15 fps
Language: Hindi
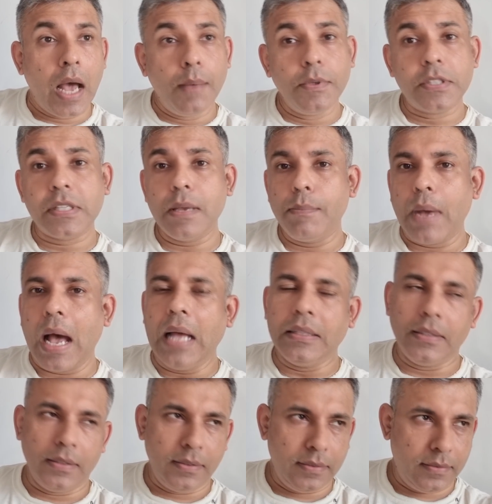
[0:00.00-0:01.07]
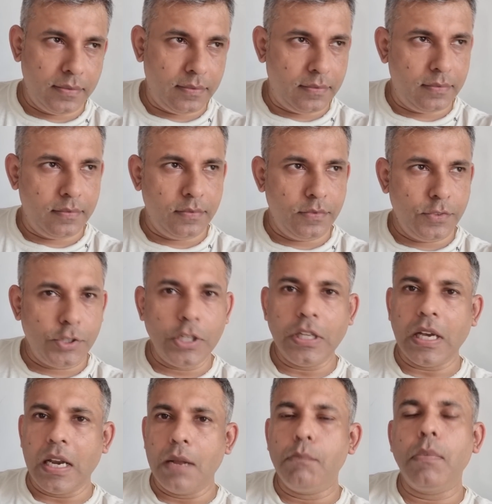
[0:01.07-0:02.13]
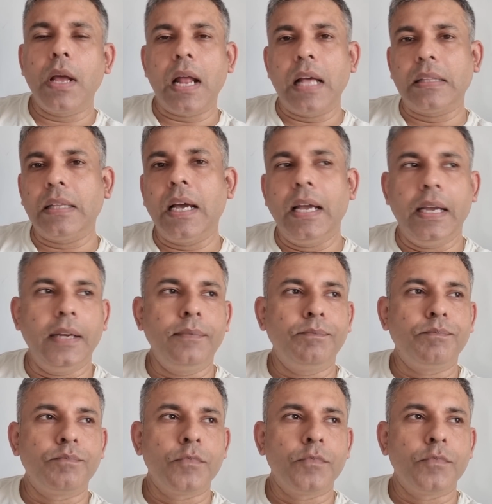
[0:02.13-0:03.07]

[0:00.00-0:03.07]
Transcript: अब इसके बाद जिनका नंबर आता है